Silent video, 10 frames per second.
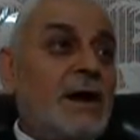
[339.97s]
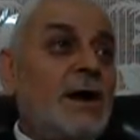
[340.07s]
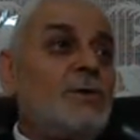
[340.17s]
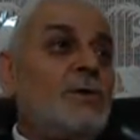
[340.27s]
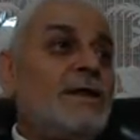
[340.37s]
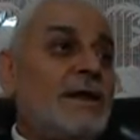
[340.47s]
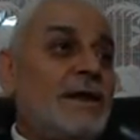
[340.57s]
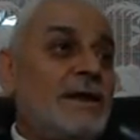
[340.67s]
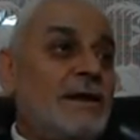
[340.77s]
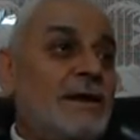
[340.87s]
tahayyül
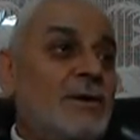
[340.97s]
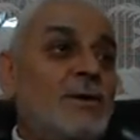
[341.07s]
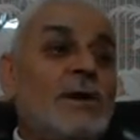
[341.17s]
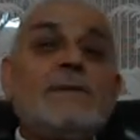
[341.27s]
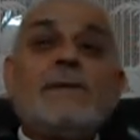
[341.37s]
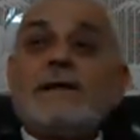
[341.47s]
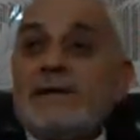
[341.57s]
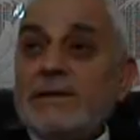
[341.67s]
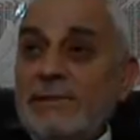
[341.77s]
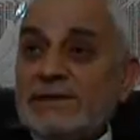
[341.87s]
ederek ona
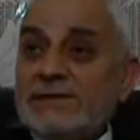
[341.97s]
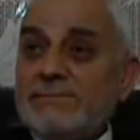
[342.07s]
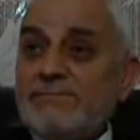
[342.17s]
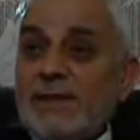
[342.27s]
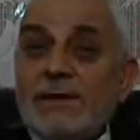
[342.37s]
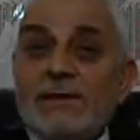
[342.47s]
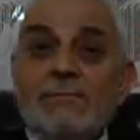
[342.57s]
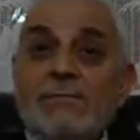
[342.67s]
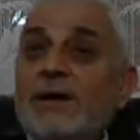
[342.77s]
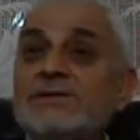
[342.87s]
ibadet etmez.
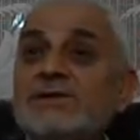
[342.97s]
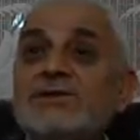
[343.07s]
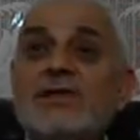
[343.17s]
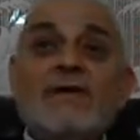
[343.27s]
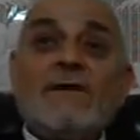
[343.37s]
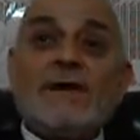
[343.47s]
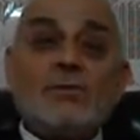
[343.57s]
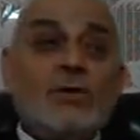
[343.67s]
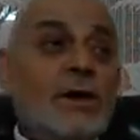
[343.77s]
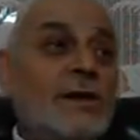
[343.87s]
Bazı kişiler
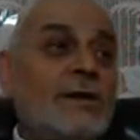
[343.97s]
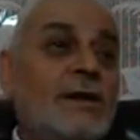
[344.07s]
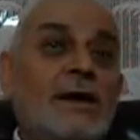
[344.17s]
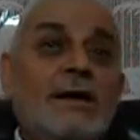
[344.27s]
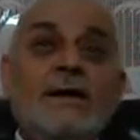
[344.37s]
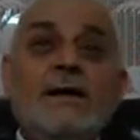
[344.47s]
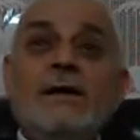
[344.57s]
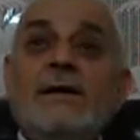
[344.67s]
var dualarında